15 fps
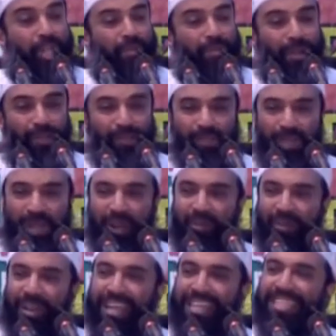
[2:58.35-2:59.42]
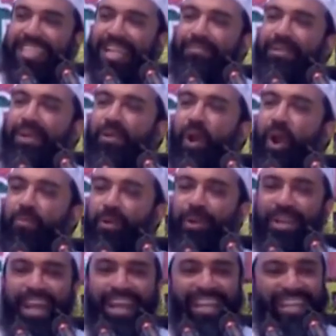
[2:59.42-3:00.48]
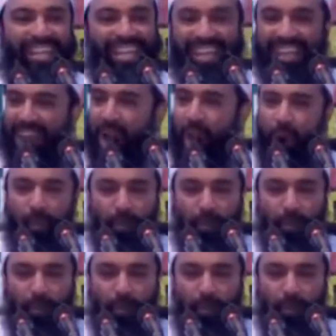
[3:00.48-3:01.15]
সমালোচনা করে ইসলাম নাকি অবৈজ্ঞানিক কেউ